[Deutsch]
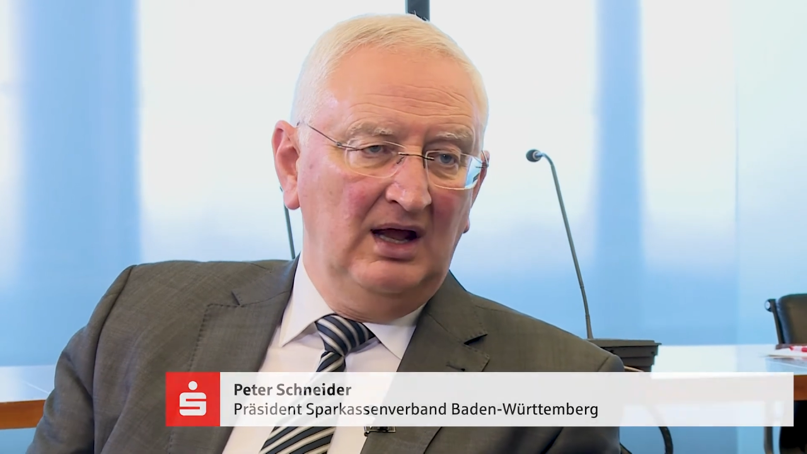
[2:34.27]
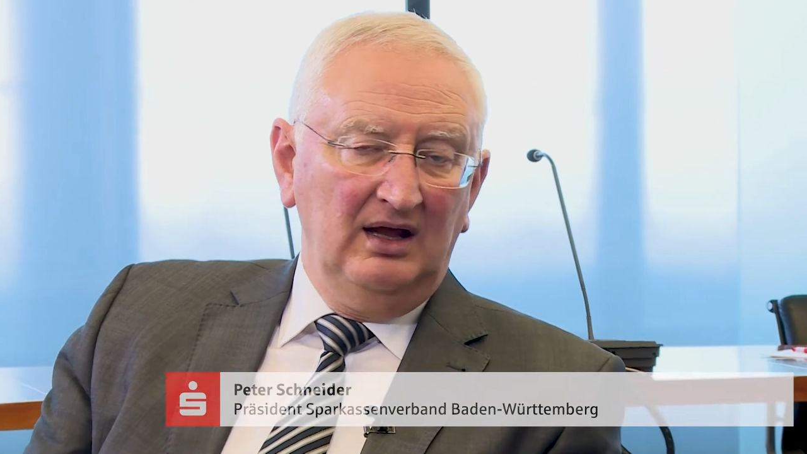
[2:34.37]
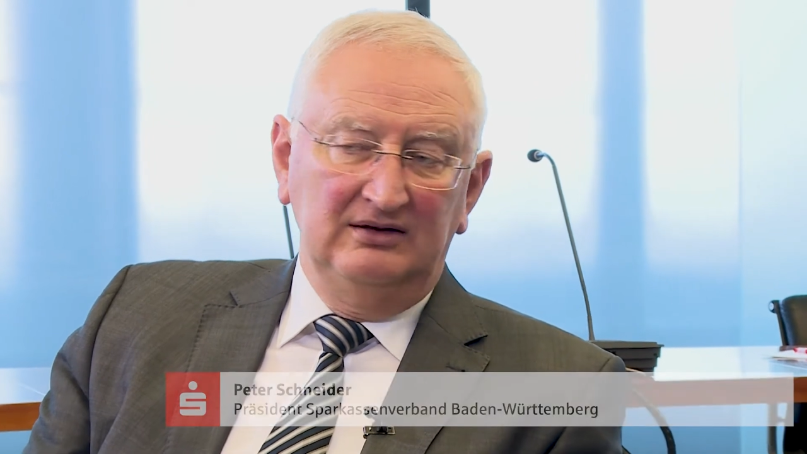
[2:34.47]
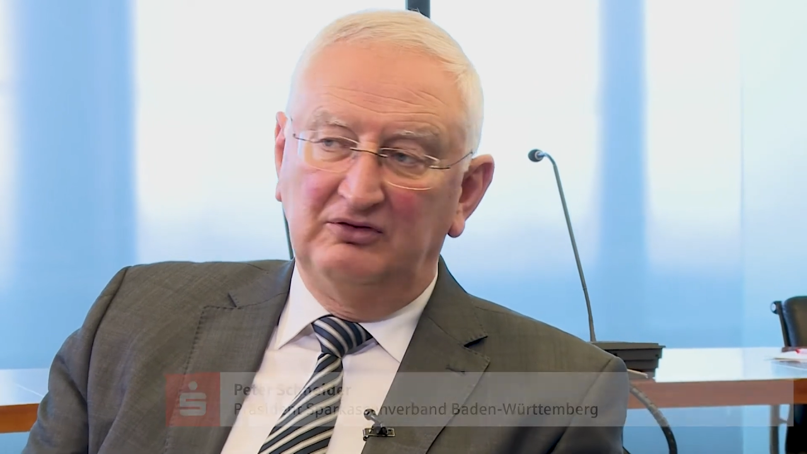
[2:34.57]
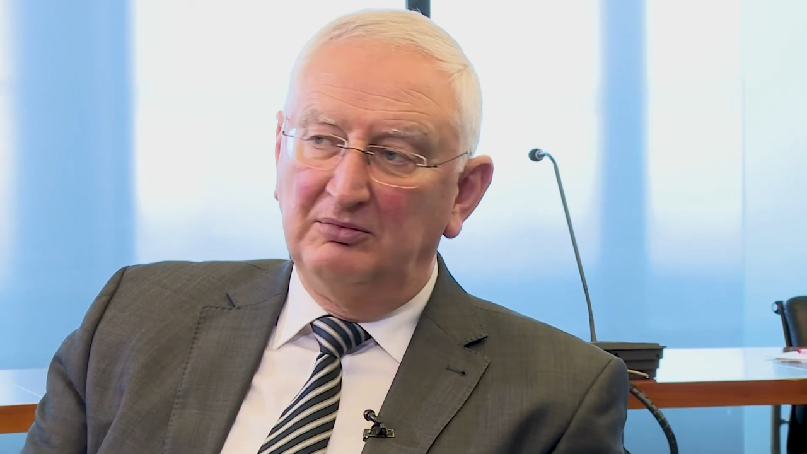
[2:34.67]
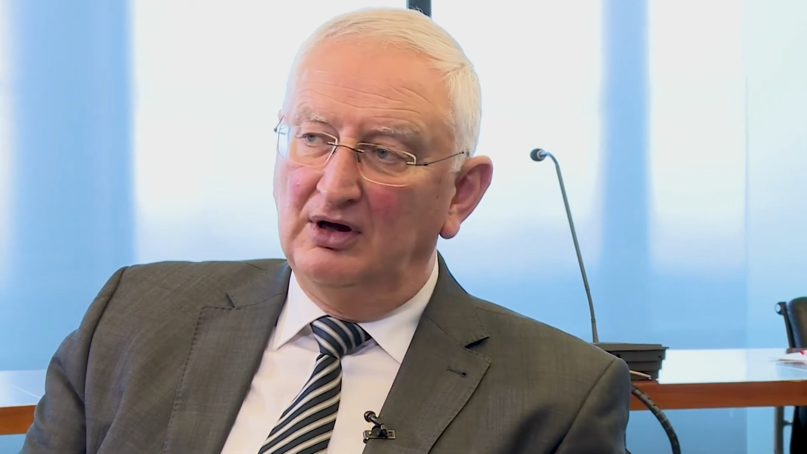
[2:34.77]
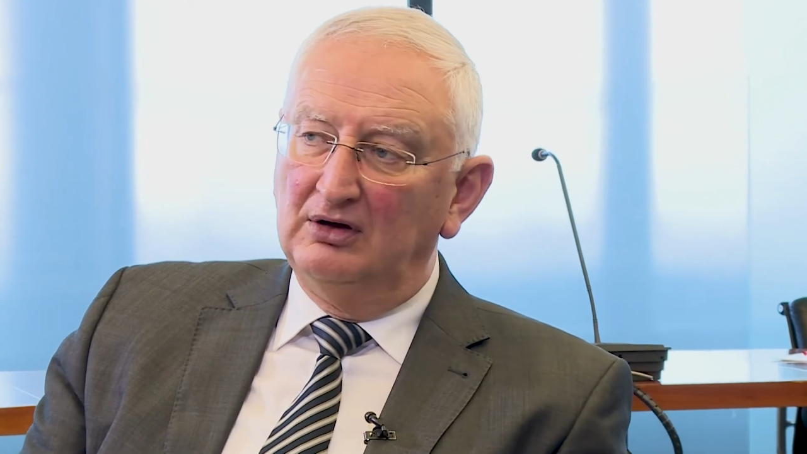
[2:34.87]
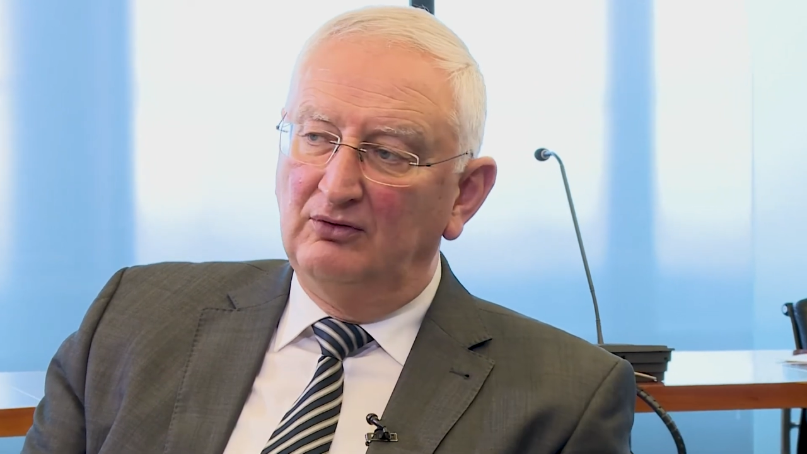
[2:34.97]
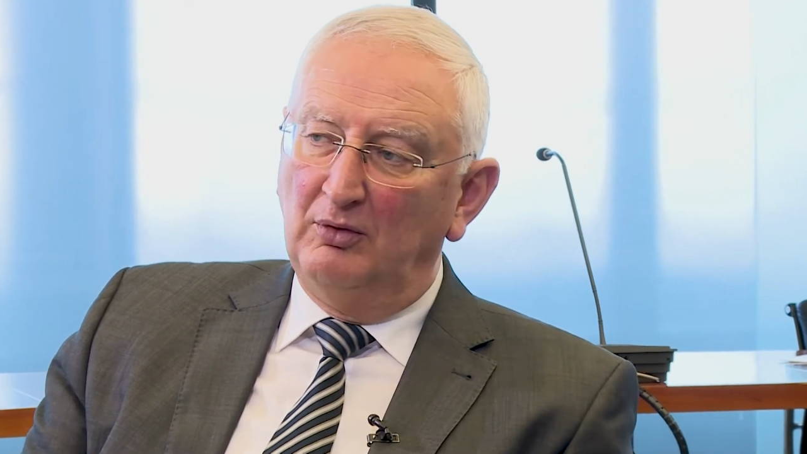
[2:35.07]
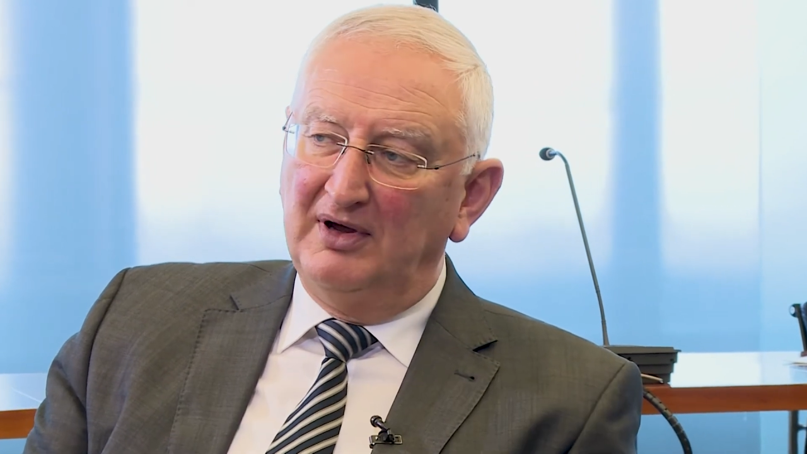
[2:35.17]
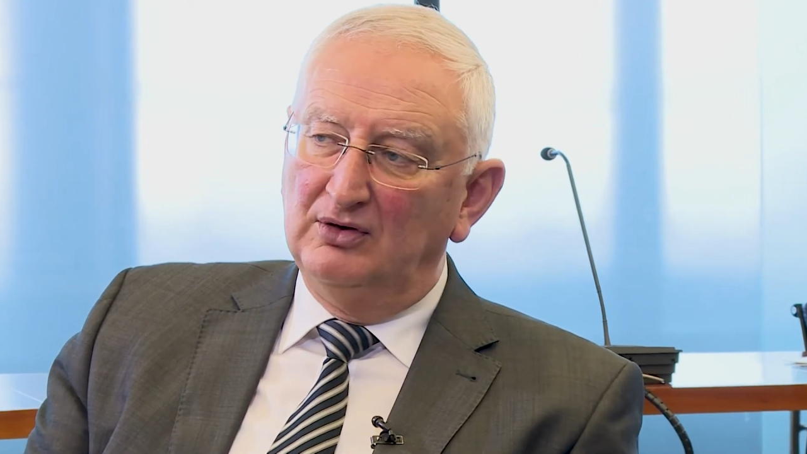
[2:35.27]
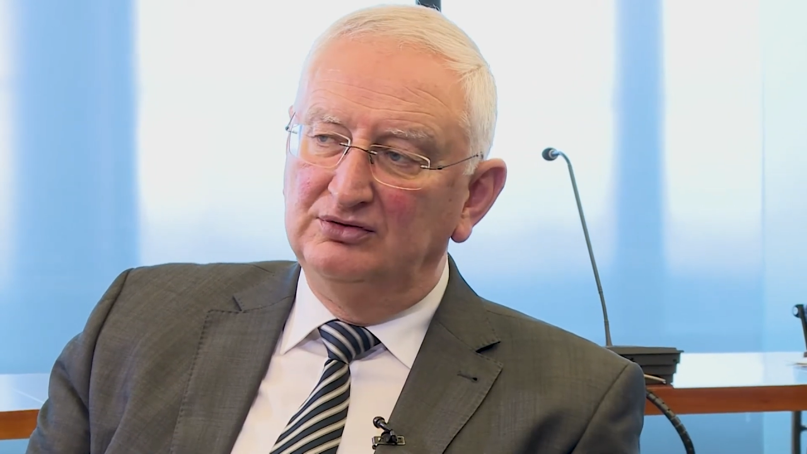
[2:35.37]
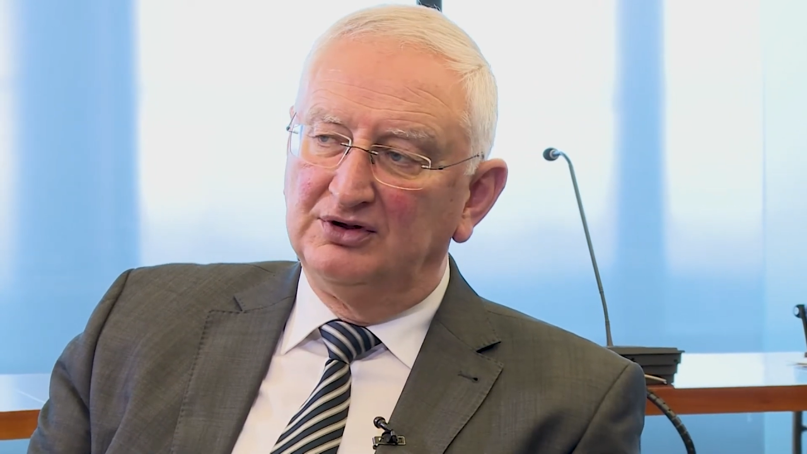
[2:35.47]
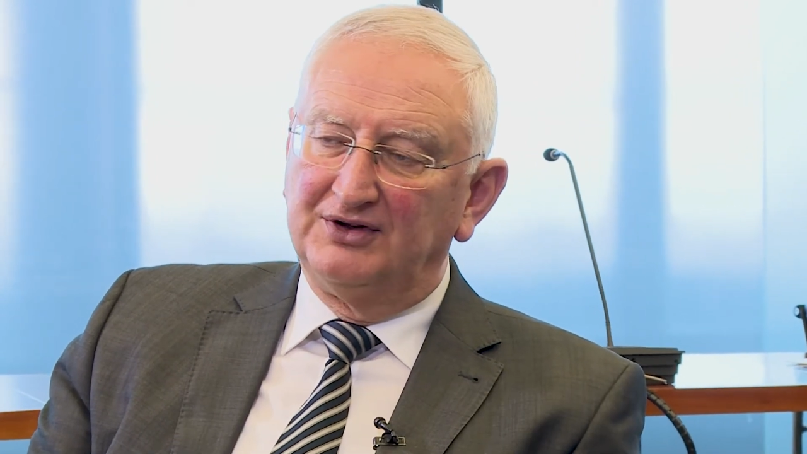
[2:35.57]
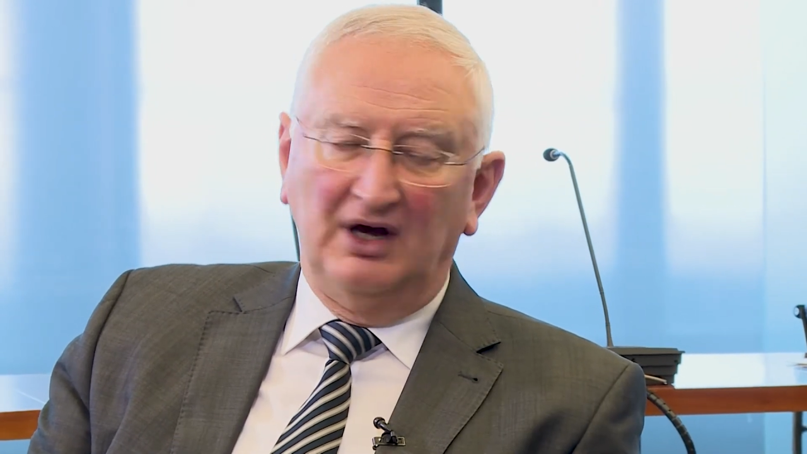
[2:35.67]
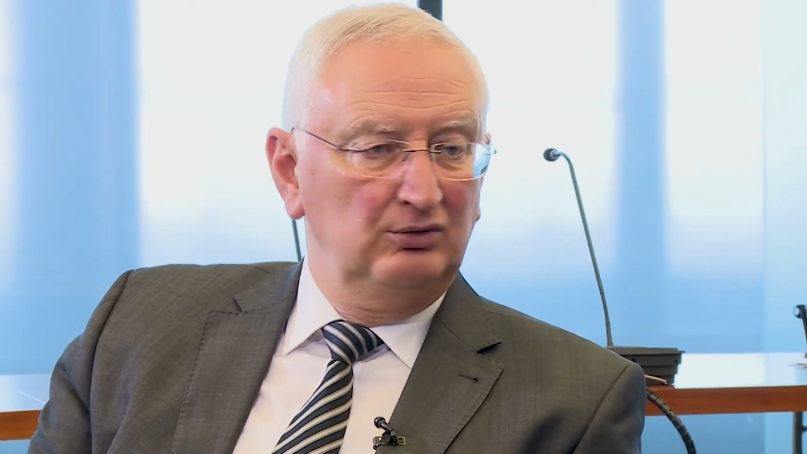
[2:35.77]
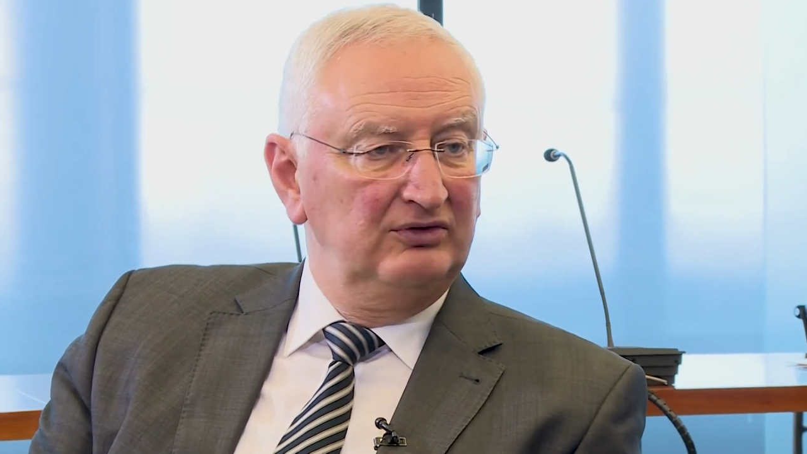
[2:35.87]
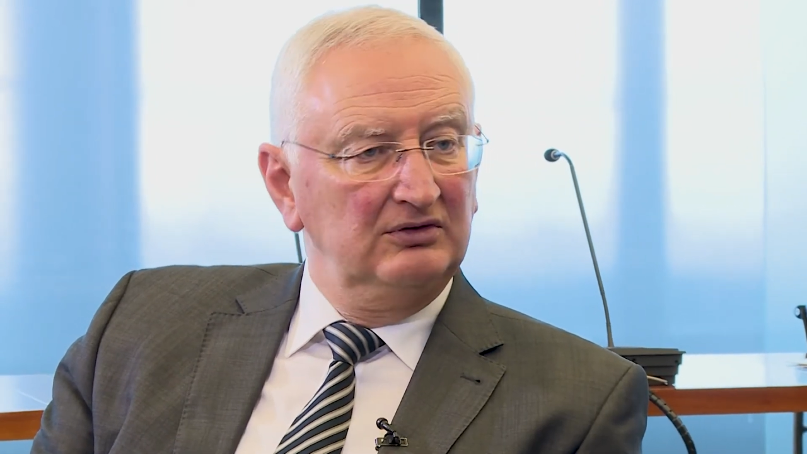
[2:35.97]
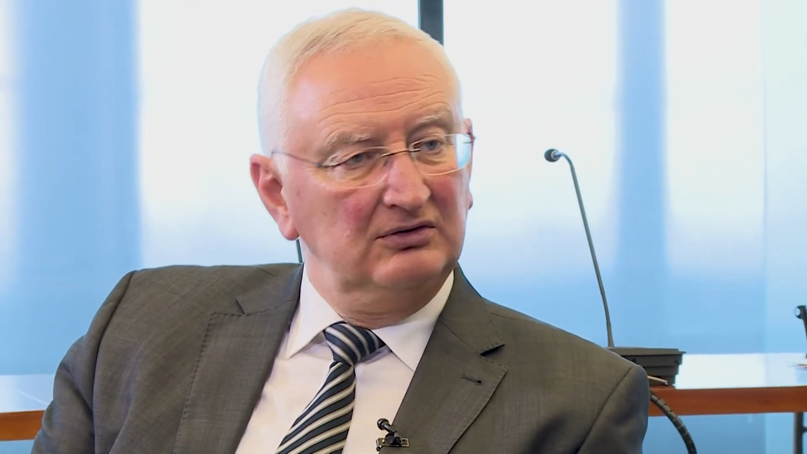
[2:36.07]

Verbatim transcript: es ist mal irgendwo bei 100.000.